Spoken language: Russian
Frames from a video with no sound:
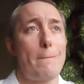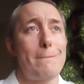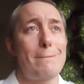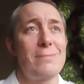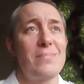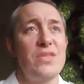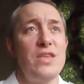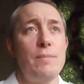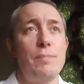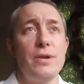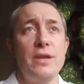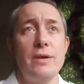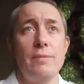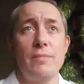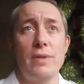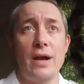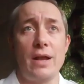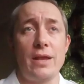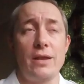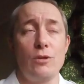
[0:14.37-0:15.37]

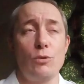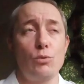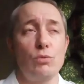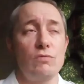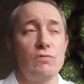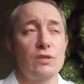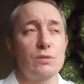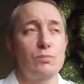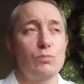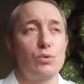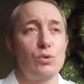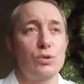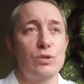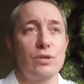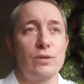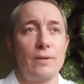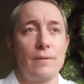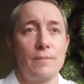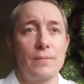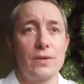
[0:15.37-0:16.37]
непонимание. Ну,
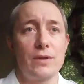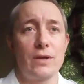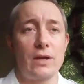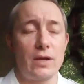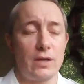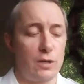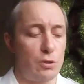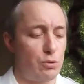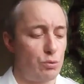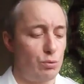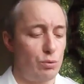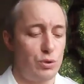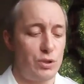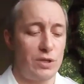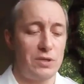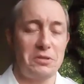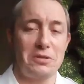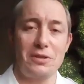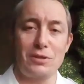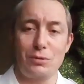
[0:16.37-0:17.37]
возможно, как раз той
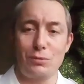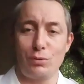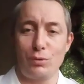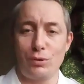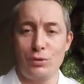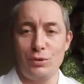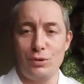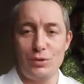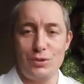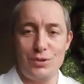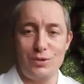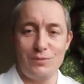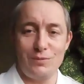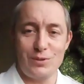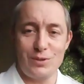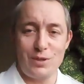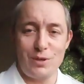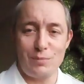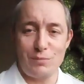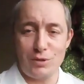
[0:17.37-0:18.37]
части, которая интенсивно
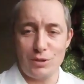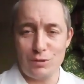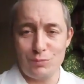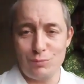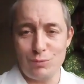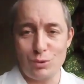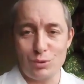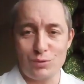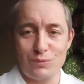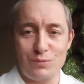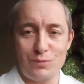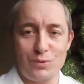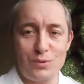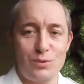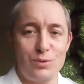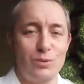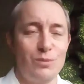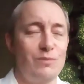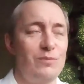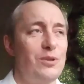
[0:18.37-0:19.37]
занималась боксом в
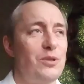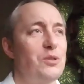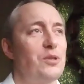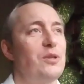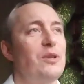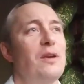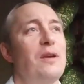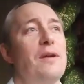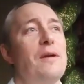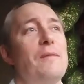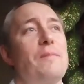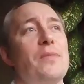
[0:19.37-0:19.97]
тяжелом весе,